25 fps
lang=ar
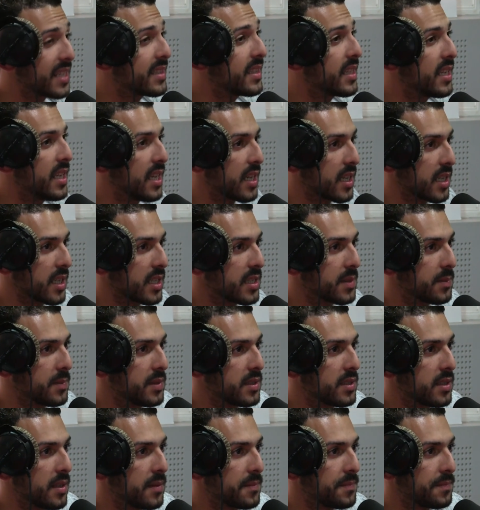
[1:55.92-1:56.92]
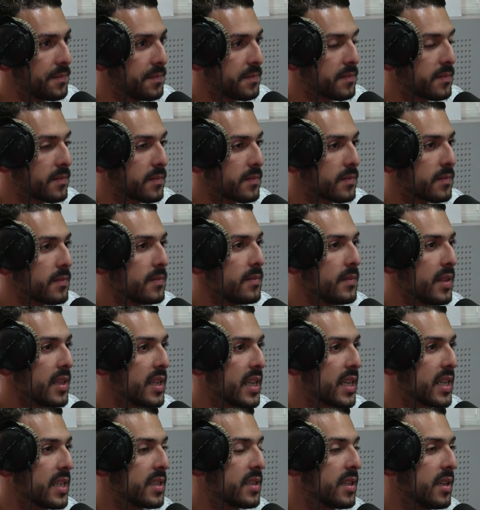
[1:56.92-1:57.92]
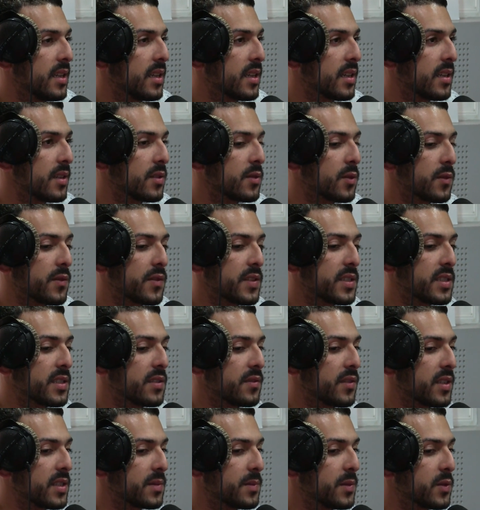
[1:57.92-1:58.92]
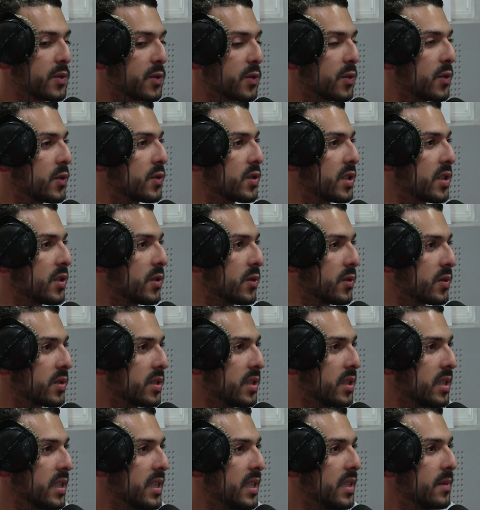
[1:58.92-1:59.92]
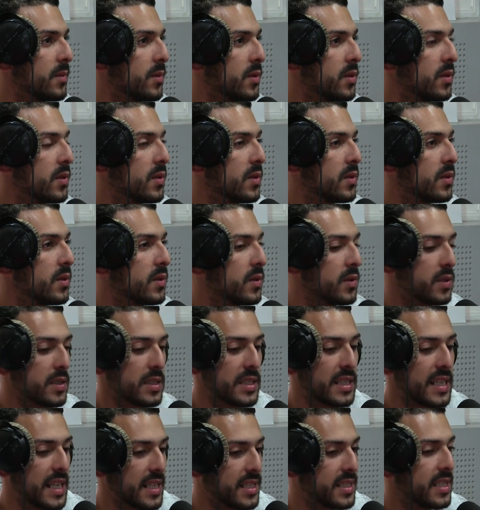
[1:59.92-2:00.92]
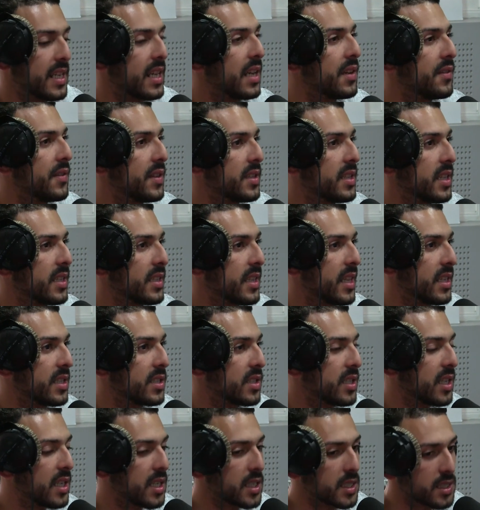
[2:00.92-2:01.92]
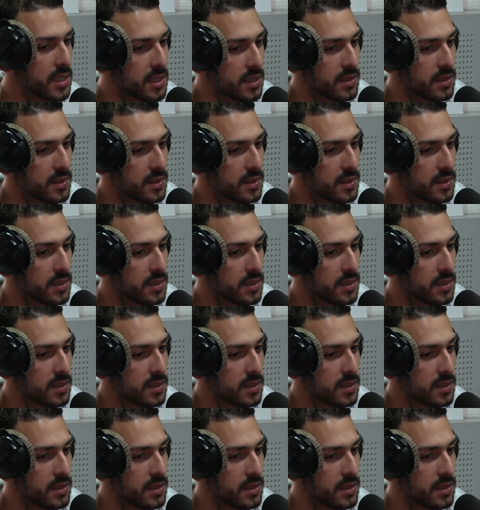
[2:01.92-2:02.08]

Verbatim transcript: ليريك سميتها اوكي لا ليريك دون فيستيفال سميتو طونجي طونجي كيعملوا كاع الثقافه ديال طنجه